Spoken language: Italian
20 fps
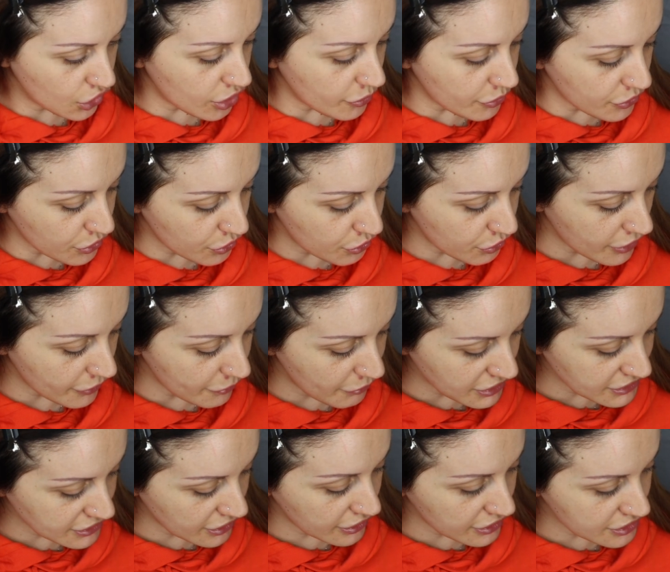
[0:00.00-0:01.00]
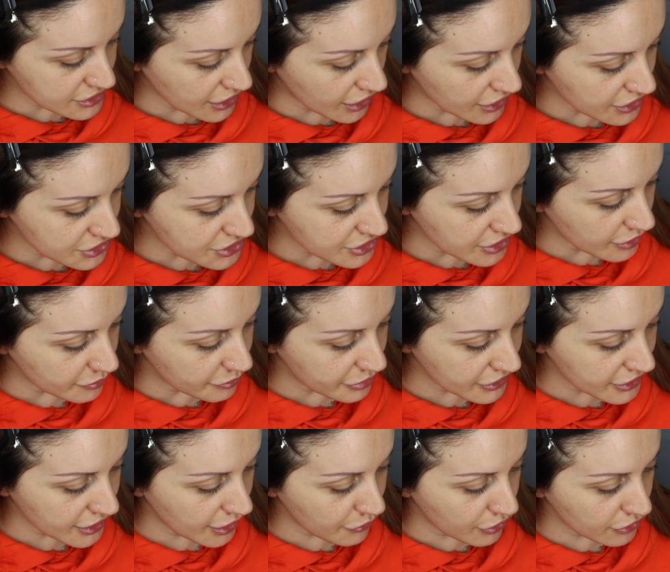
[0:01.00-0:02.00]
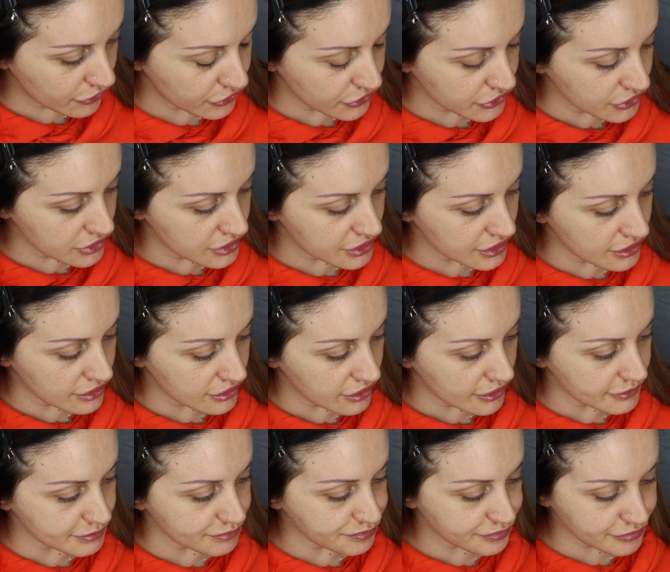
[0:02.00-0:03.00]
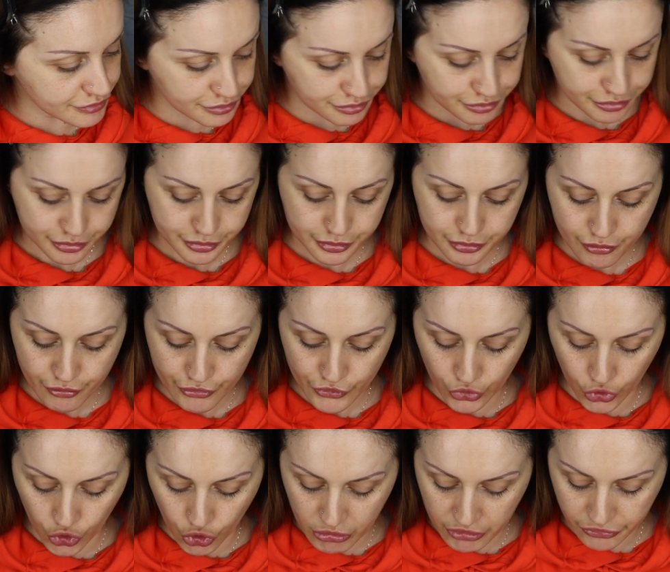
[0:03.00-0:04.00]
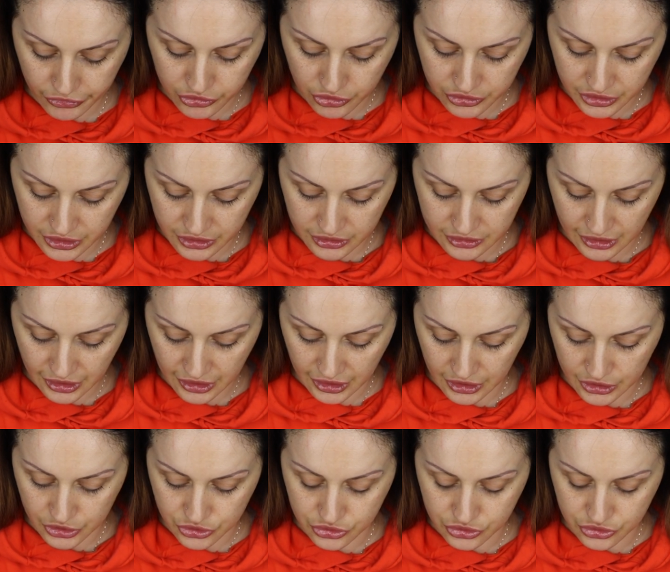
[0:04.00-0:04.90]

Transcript: Comunque, bando alle ciance, prendiamo il fondotinta. Come fondotinta ha